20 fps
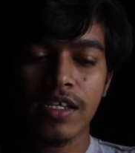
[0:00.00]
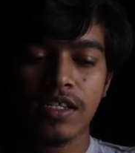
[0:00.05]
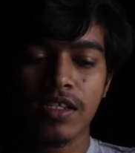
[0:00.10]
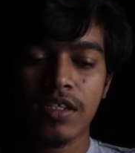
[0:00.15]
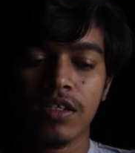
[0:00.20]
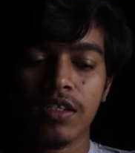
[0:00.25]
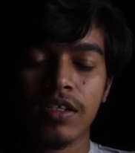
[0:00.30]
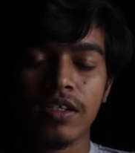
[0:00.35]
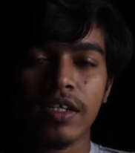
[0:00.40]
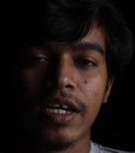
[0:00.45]

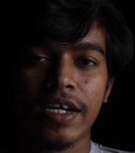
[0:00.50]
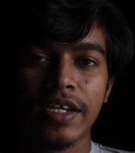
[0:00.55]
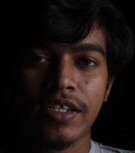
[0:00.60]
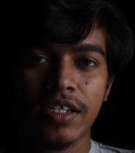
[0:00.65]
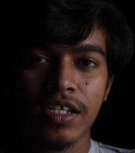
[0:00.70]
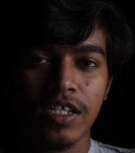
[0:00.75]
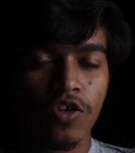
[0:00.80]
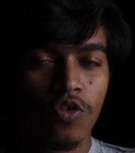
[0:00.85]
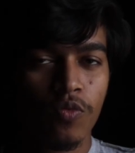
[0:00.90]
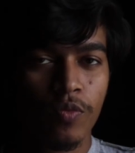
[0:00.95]
एस
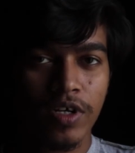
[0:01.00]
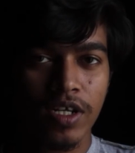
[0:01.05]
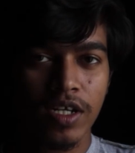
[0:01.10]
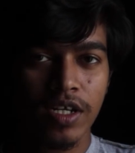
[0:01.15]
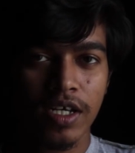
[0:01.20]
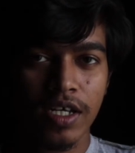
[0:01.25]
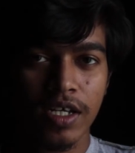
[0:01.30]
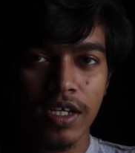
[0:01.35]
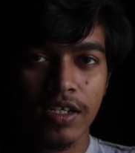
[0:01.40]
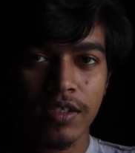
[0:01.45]
नाइन्टी के ऊपर ही
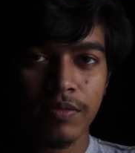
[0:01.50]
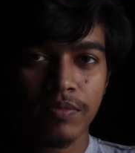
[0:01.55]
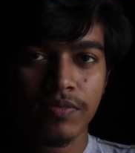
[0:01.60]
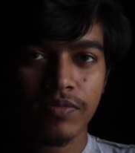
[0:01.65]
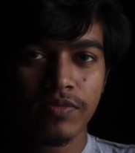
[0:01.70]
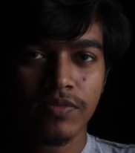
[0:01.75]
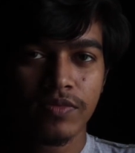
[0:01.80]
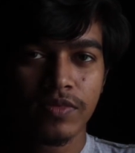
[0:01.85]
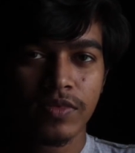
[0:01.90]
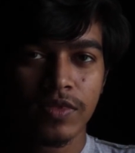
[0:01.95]
रहेगा
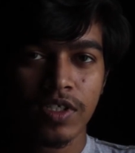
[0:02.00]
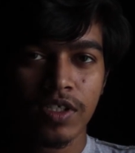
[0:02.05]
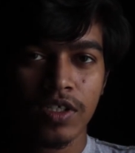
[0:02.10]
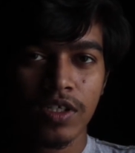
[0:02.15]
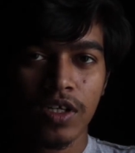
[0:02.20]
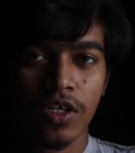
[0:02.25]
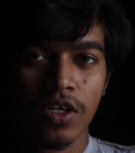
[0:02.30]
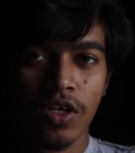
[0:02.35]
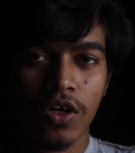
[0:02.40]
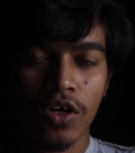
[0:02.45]

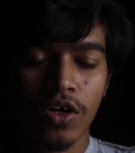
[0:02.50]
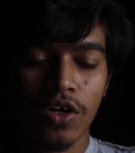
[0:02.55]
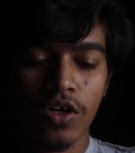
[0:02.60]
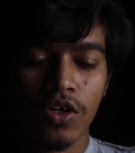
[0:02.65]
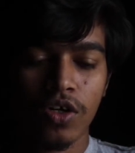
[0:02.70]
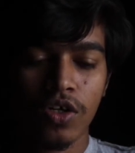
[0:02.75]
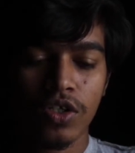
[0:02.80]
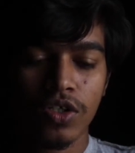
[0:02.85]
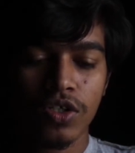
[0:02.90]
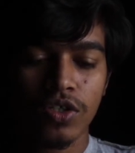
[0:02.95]

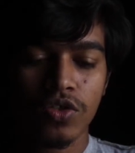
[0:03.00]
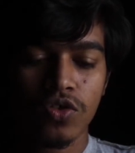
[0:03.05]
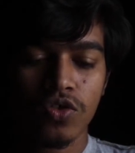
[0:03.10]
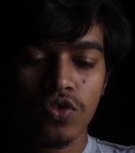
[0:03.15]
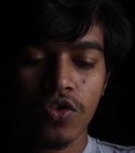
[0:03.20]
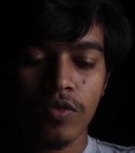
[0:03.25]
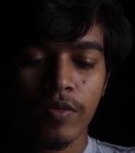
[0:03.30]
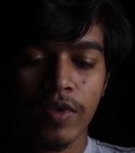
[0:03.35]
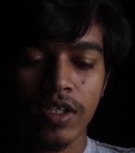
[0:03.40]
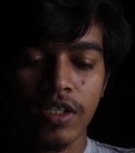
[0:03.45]
और
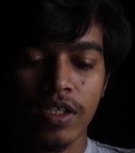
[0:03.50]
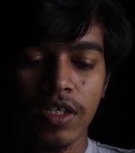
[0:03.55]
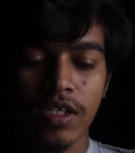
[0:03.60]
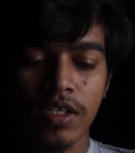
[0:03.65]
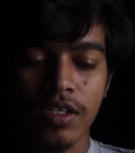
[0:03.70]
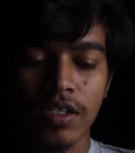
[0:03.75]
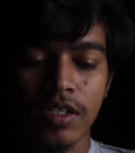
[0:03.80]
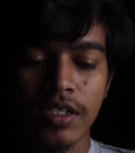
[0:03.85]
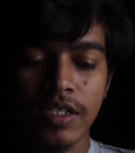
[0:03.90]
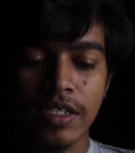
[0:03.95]
जो बंदा
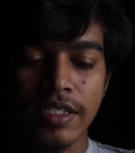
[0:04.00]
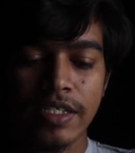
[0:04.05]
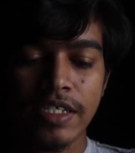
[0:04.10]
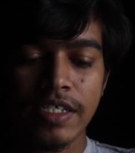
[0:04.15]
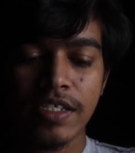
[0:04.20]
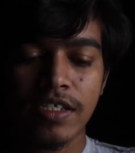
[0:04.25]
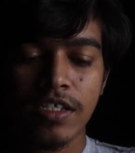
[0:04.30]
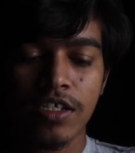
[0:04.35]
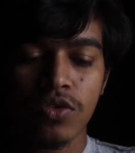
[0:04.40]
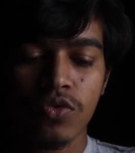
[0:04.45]

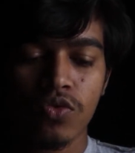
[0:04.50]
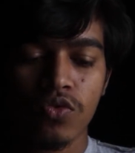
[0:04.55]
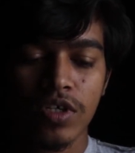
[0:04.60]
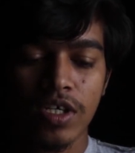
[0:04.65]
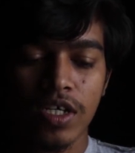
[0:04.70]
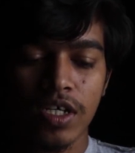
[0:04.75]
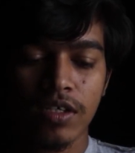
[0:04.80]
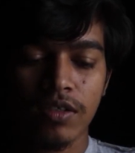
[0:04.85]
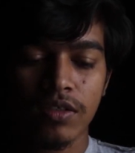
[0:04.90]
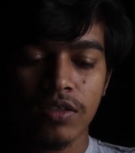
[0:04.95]
सिक्सटी टू
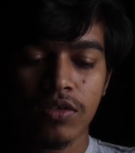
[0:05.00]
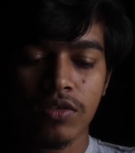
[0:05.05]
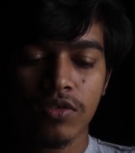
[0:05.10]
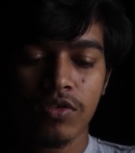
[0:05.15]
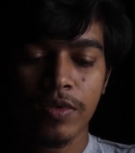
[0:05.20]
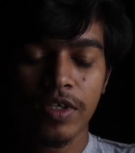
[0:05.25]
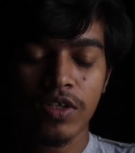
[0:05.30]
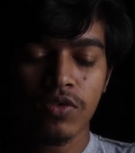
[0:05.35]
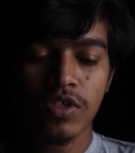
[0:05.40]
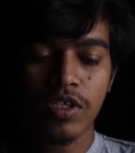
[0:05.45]
किया
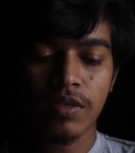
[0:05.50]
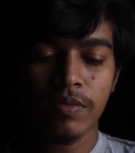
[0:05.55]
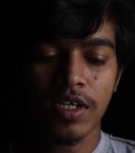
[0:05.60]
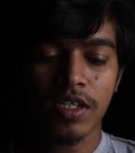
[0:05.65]
तो मैंने उससे